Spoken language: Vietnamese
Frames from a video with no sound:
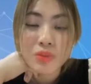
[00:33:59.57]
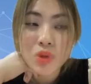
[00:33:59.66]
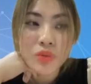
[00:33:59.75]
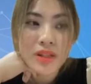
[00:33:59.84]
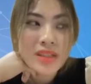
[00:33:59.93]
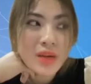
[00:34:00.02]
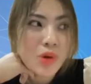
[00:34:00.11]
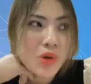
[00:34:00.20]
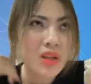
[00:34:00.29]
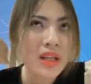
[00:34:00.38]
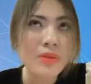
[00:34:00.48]
chục phần trăm,
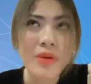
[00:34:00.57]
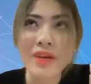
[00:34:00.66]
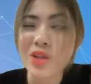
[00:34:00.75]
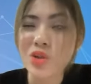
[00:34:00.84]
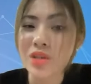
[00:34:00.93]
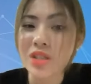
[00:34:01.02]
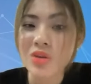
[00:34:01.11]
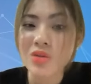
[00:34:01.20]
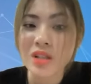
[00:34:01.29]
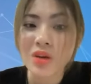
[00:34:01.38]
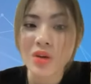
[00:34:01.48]
còn nếu mà vài chục triệu
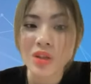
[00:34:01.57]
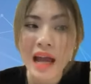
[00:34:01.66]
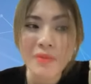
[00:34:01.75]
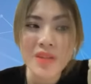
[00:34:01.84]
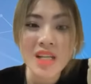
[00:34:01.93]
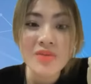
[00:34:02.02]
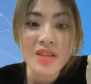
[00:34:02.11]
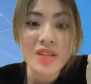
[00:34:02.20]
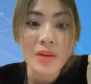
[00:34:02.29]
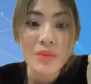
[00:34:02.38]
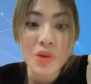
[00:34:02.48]
chỉ có tám chín phần trăm